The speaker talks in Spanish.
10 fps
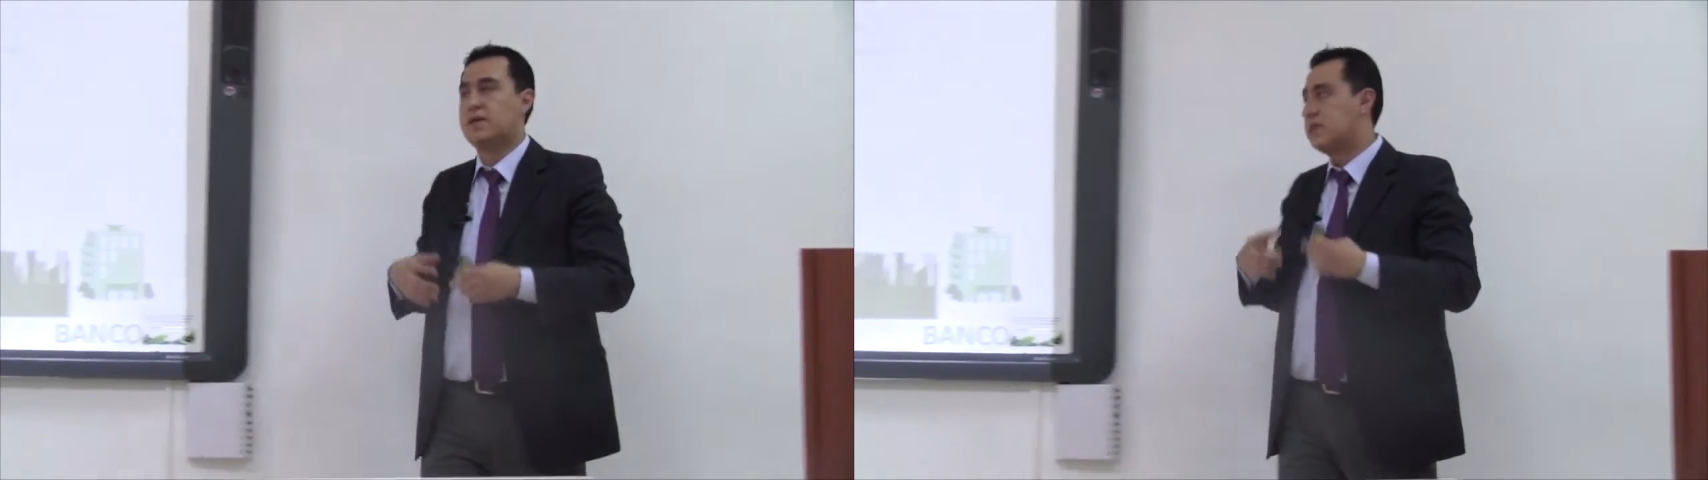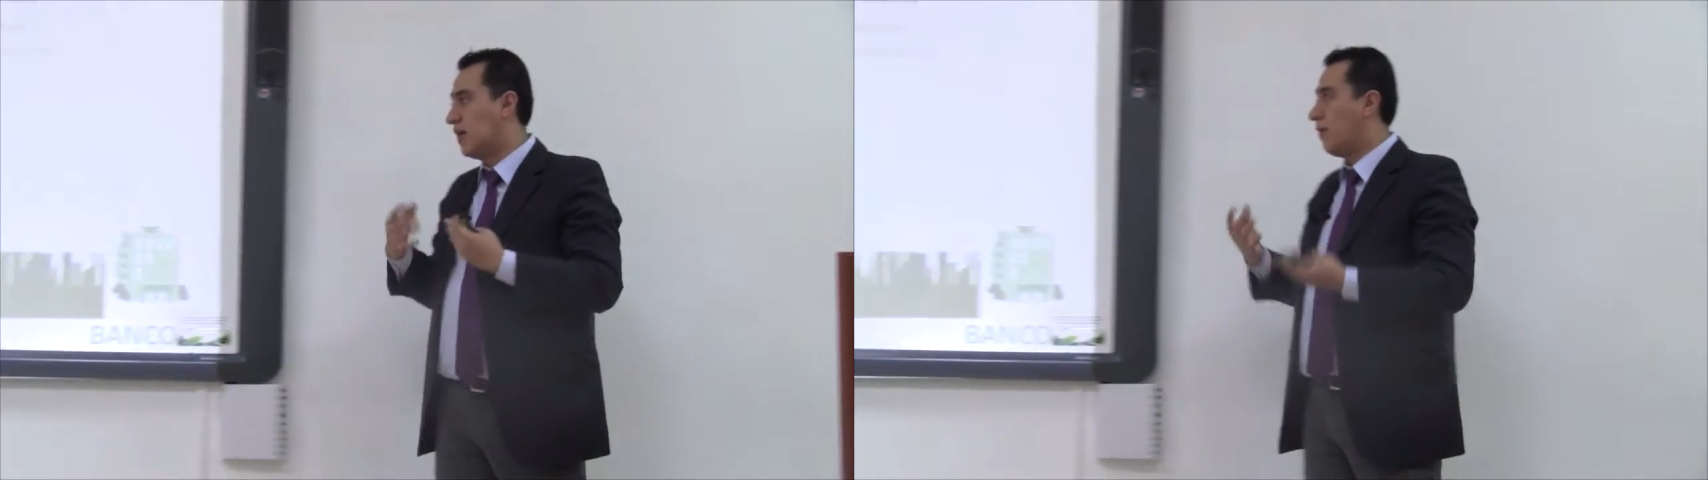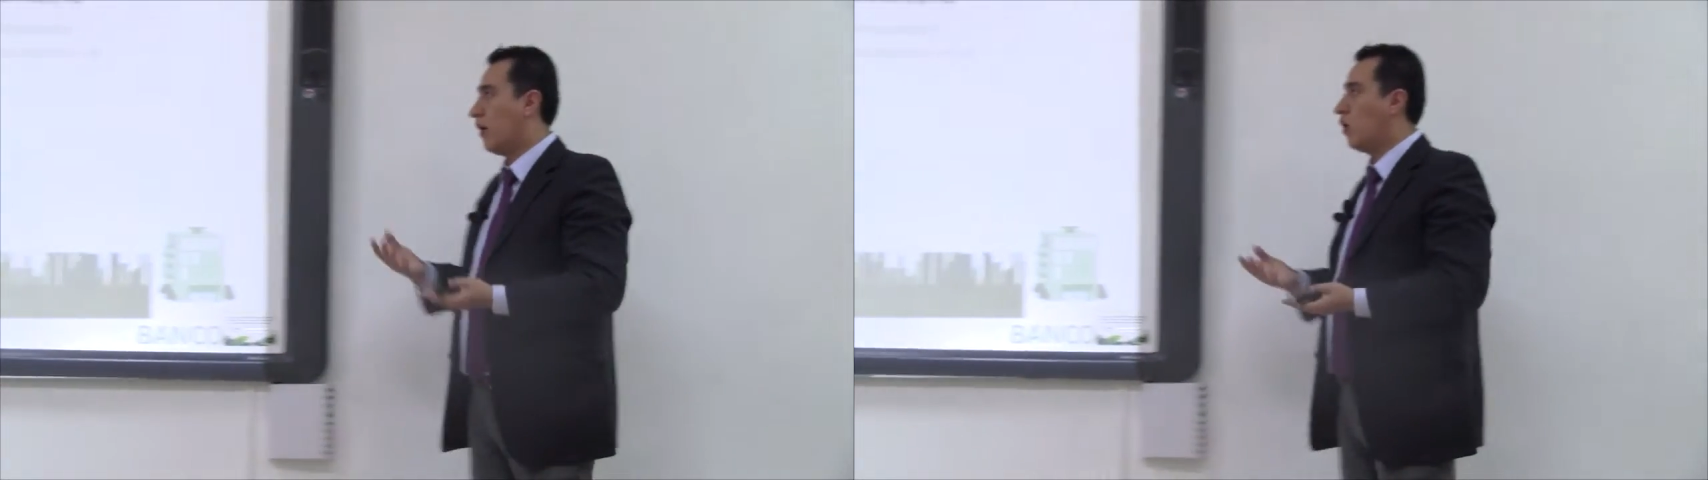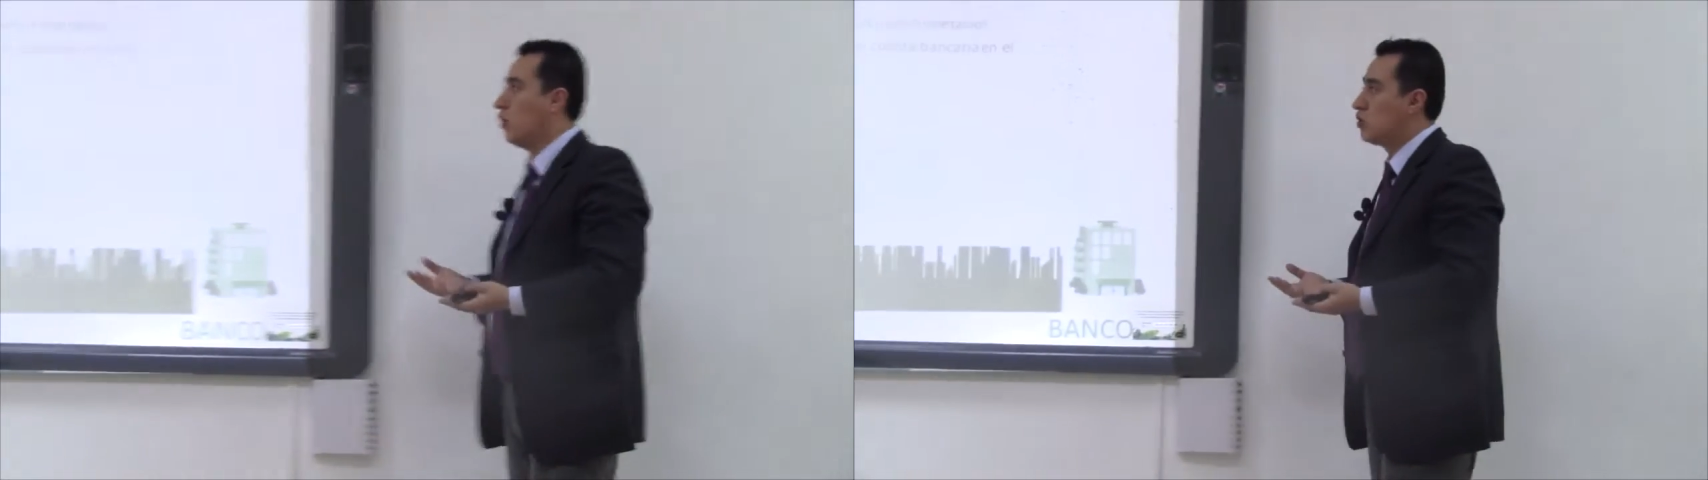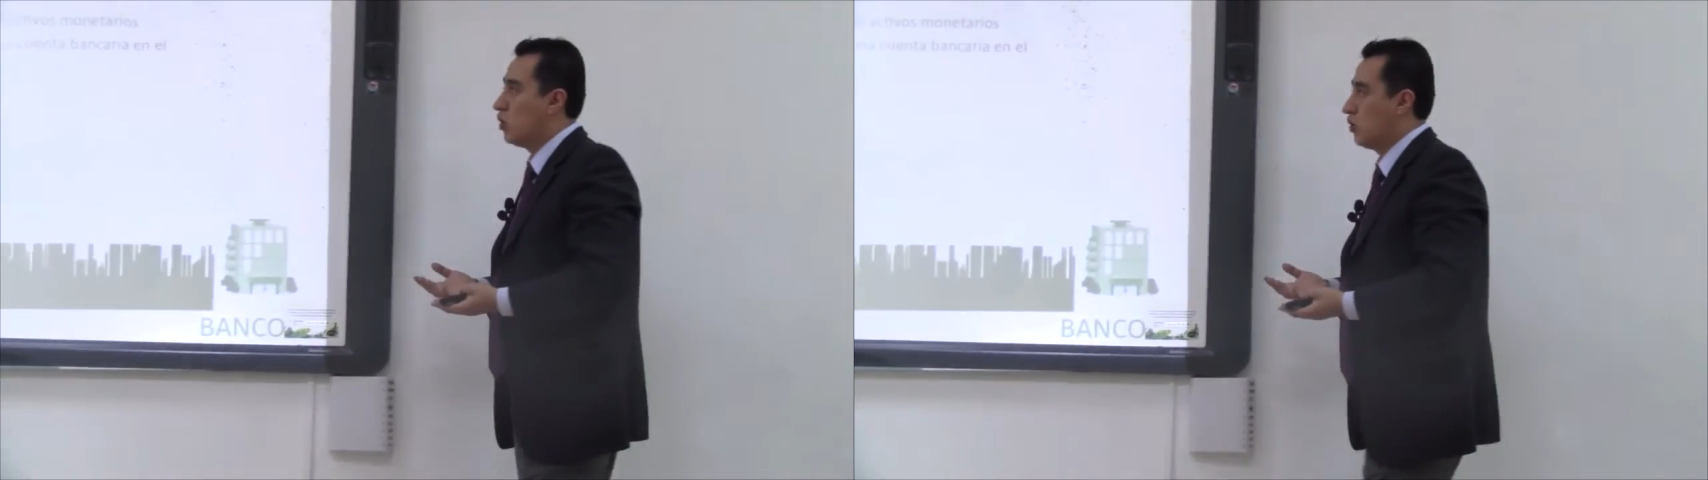Sin embargo,
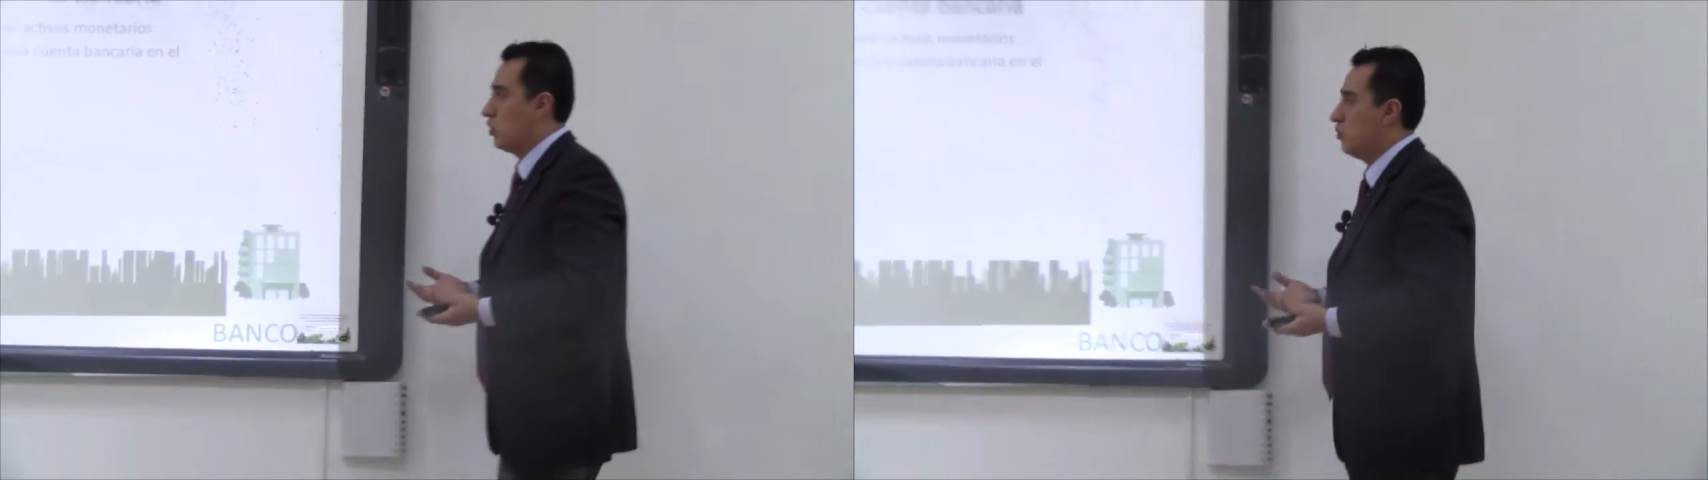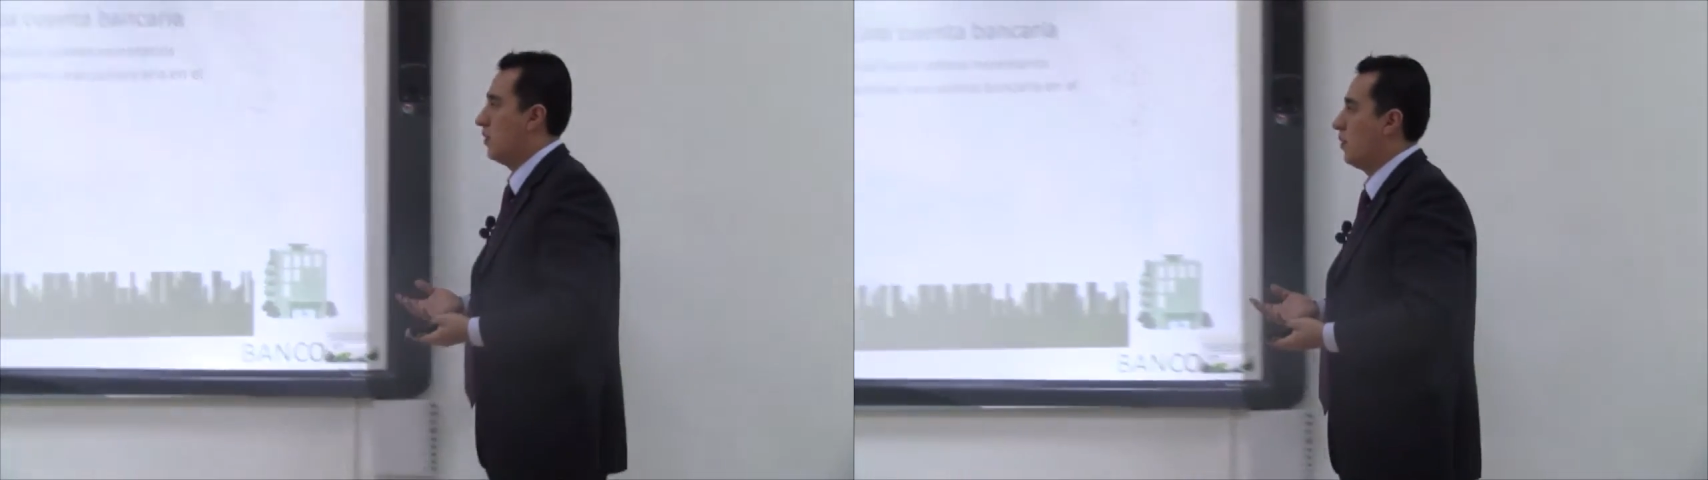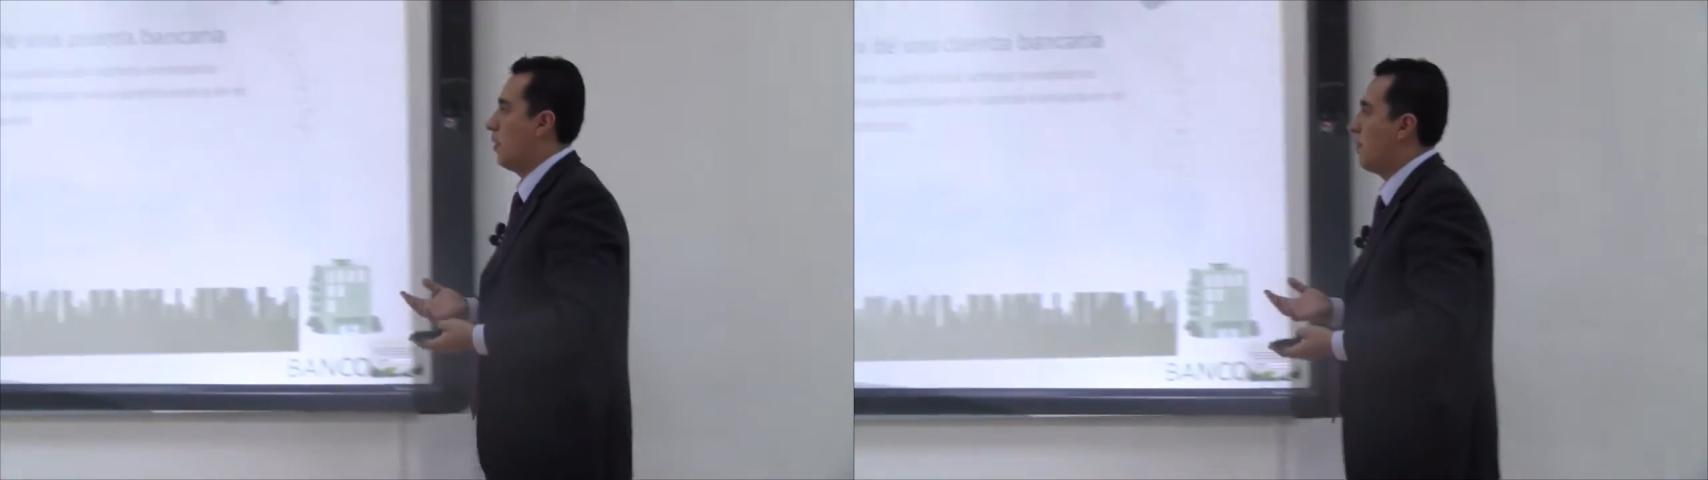nosotros, por ejemplo,